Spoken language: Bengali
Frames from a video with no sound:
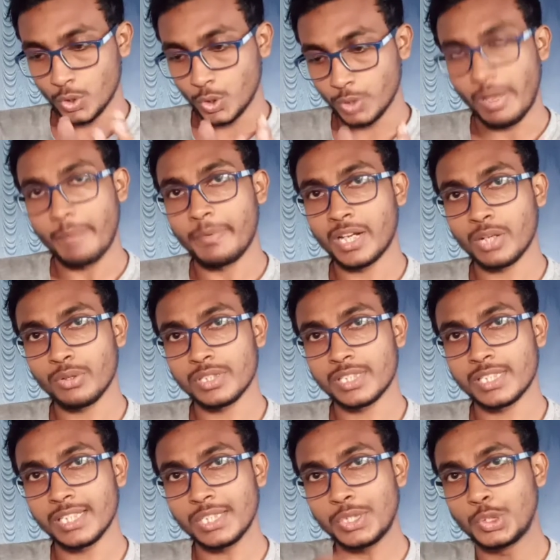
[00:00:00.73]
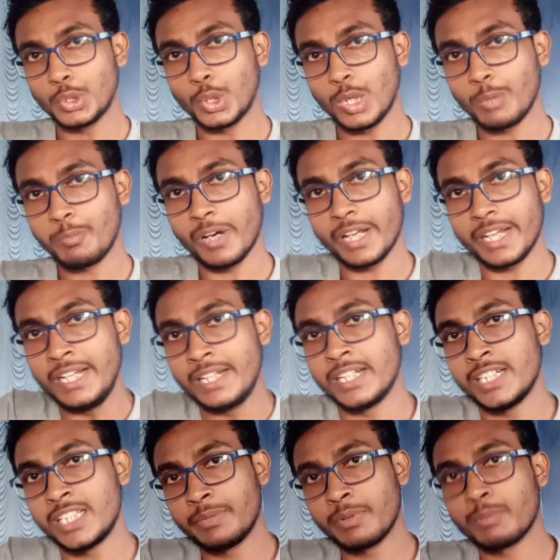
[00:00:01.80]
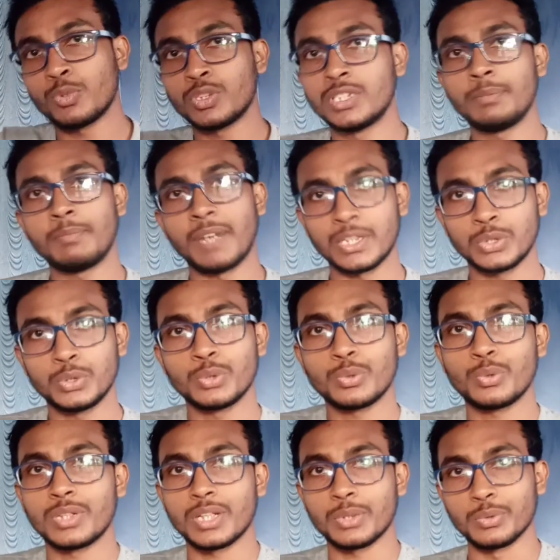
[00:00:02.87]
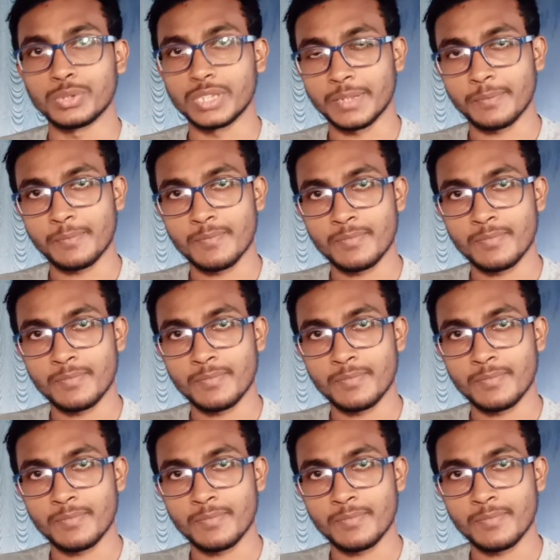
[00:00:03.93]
তো ব্যাপারটা হচ্ছে জব আর ইন্টার্নশিপের মধ্যে পার্থক্যটা কোথায়